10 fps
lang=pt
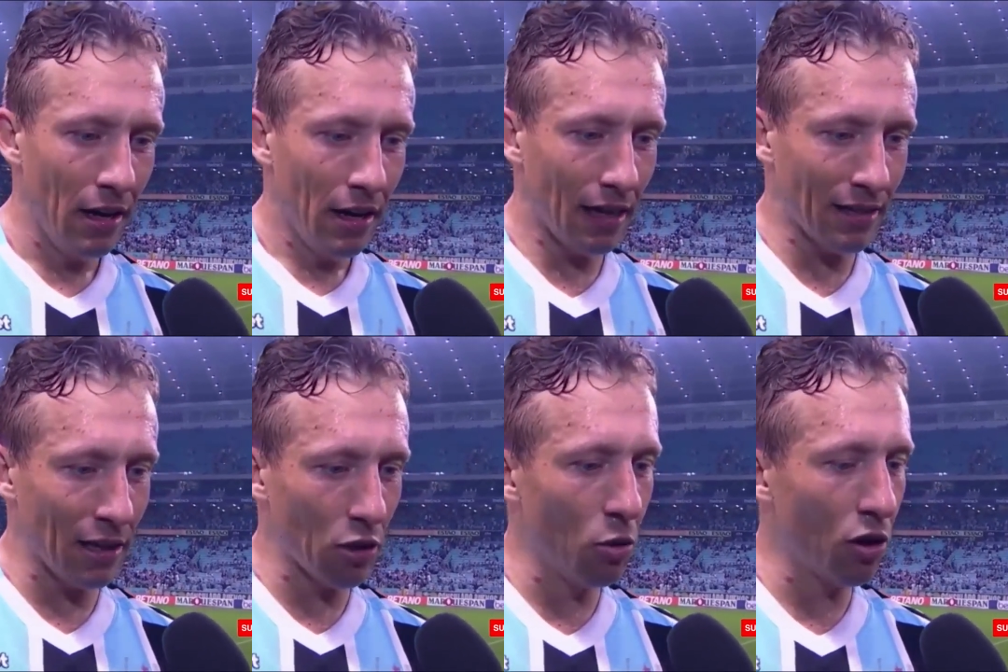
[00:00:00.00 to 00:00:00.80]
está
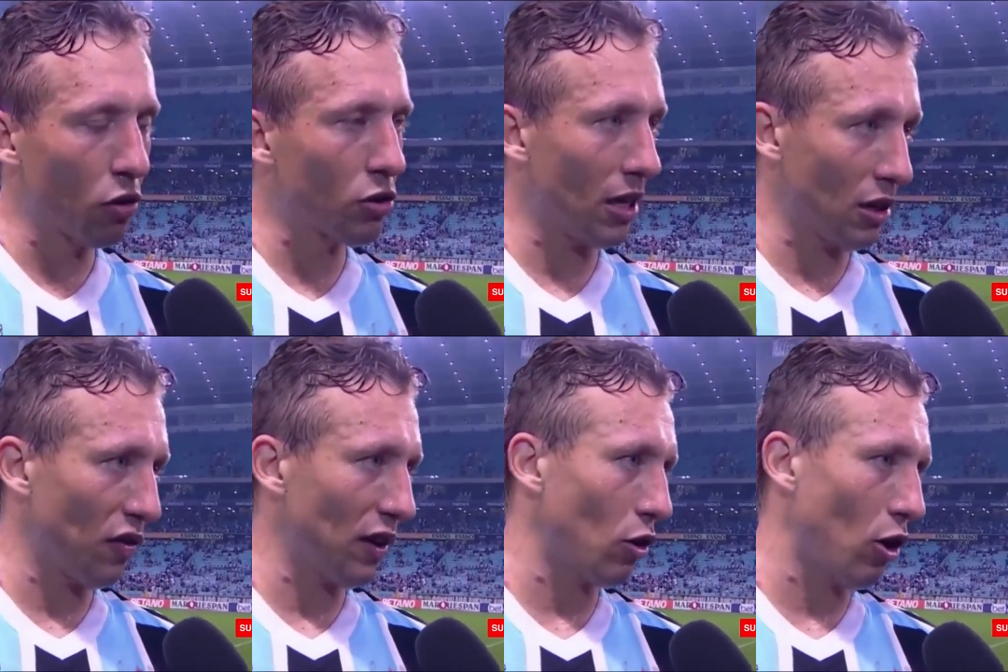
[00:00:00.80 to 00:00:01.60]
sendo muito
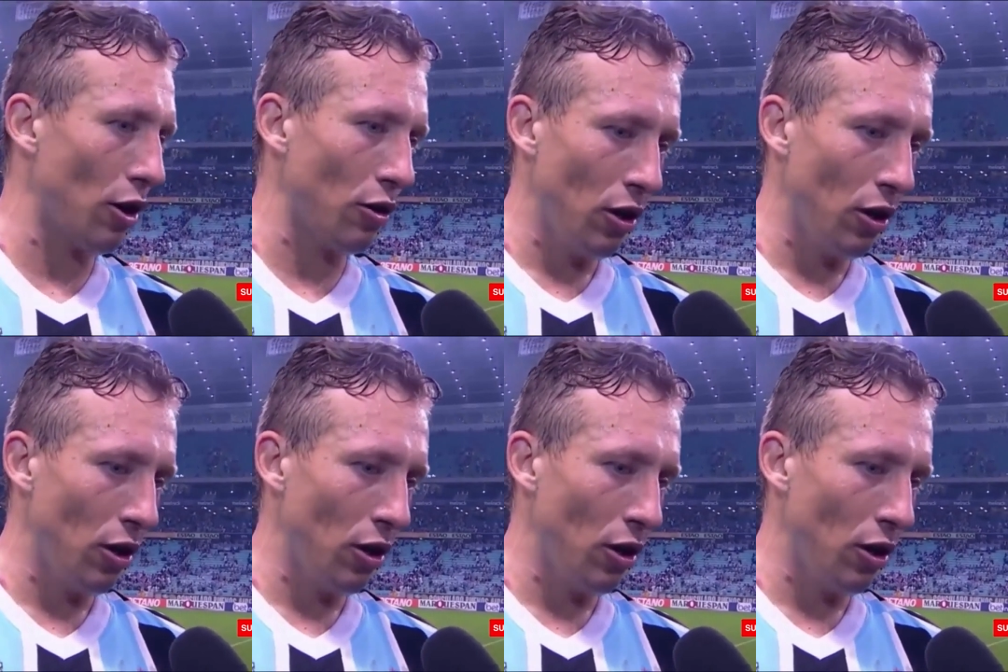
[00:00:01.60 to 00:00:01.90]
satisfatório.